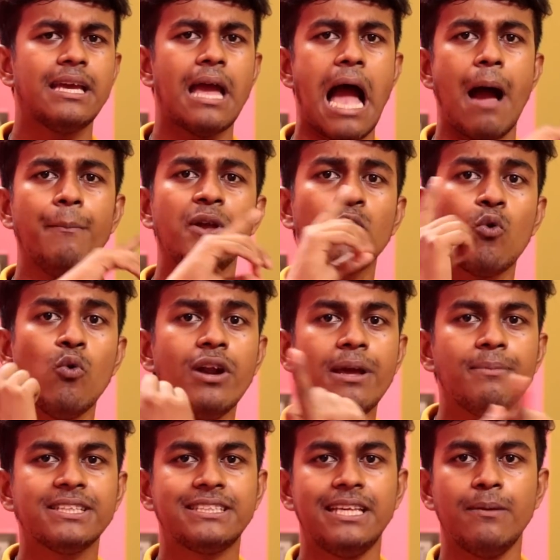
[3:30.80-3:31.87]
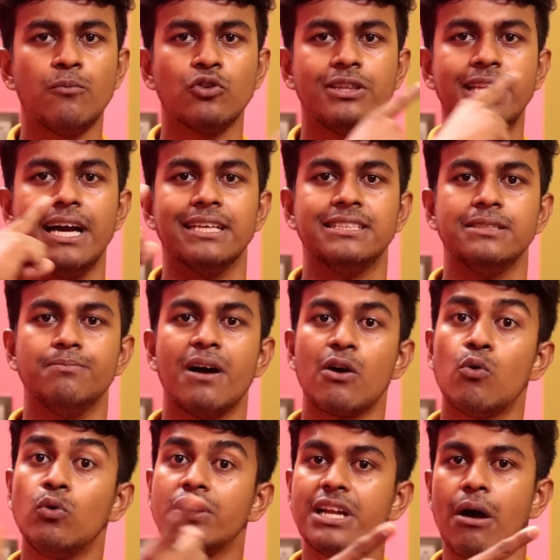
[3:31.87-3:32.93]
যে আমি কোন এমএসসির মধ্যে আছি
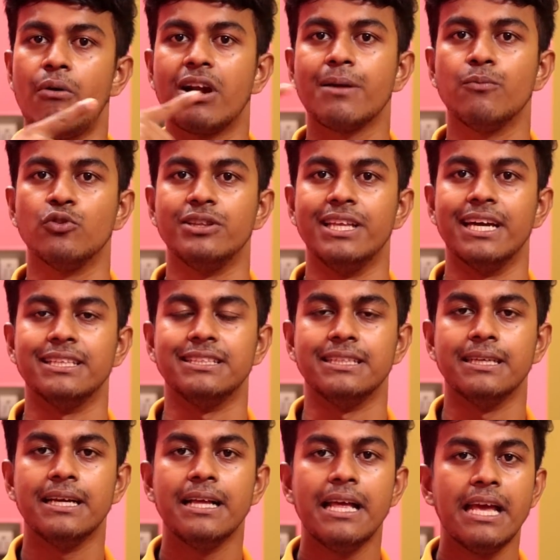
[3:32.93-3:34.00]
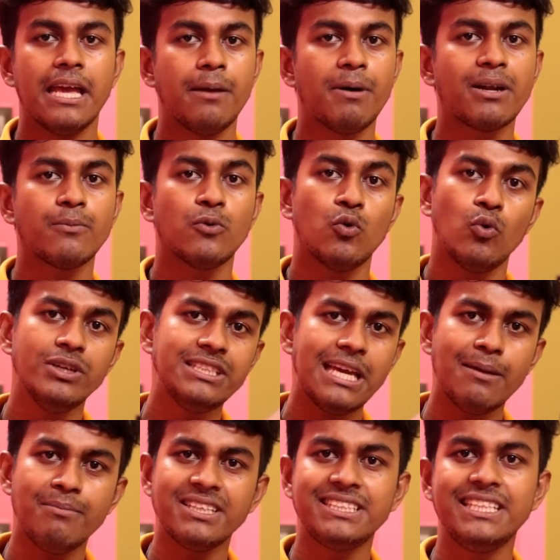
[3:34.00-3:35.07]
বা কোন টাওয়ারের মধ্যে আছি এবার ওই
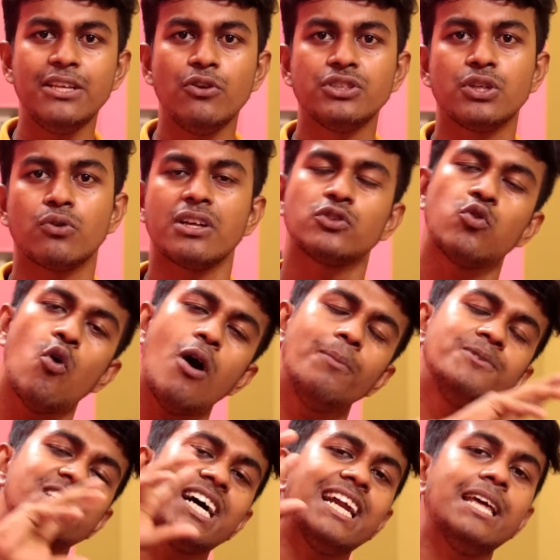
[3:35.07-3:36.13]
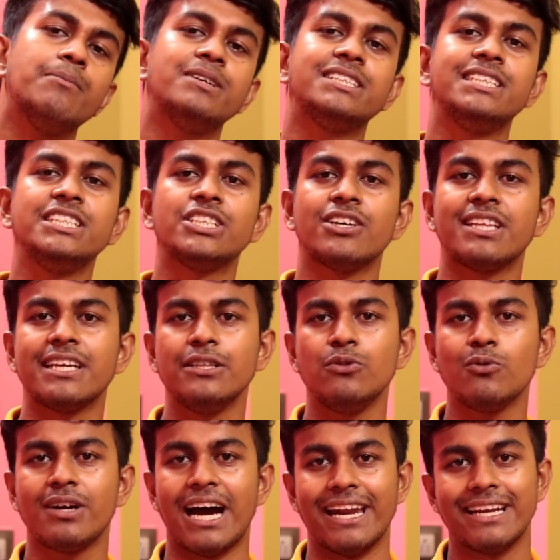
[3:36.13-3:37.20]
যে এমএসসি রয়েছে ওরা সব জায়গার এমএসসির সাথে
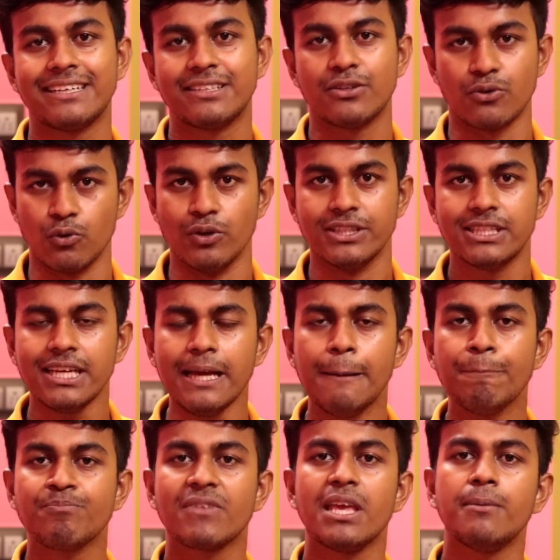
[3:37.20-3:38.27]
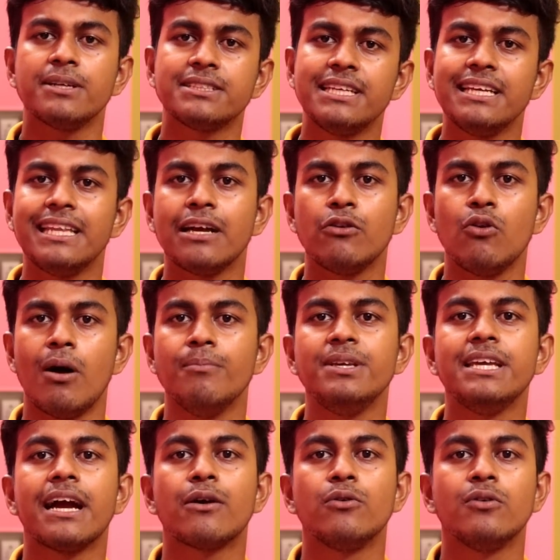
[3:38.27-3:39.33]
কিন্তু কানেক্ট রয়েছে এবার সে দেখলো
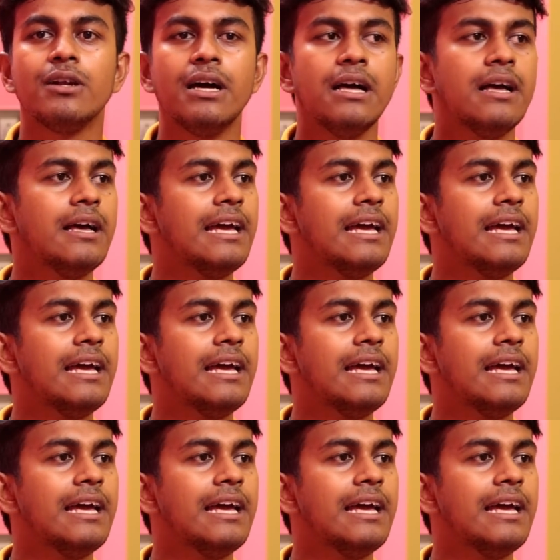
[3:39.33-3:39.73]
আমি এখন